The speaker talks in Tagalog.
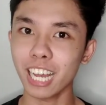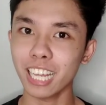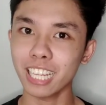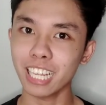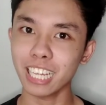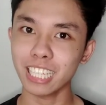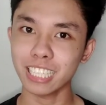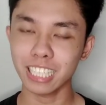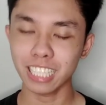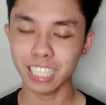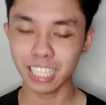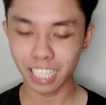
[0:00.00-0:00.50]
na nga
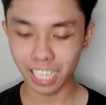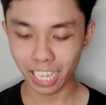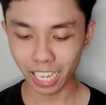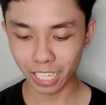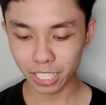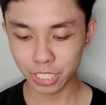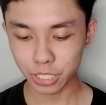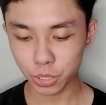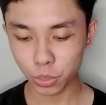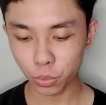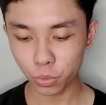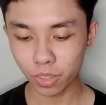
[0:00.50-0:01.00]
natin
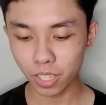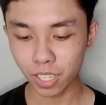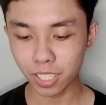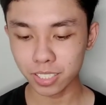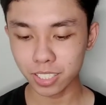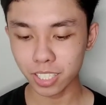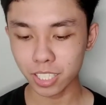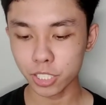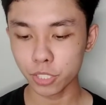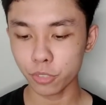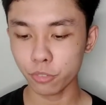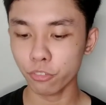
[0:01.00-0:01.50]
guys. So
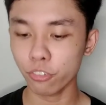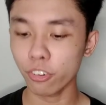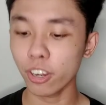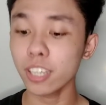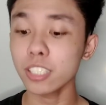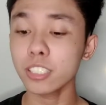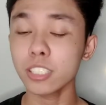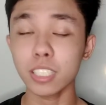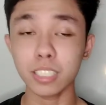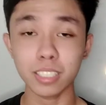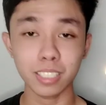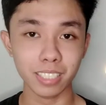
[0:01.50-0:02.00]
this is
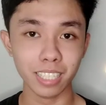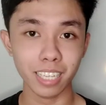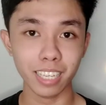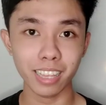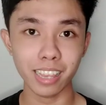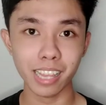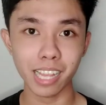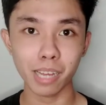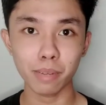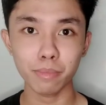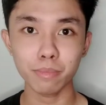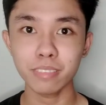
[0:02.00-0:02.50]
Fresh
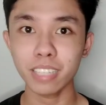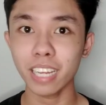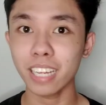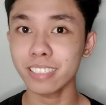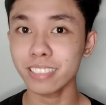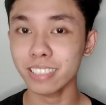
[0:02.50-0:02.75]
Skin Love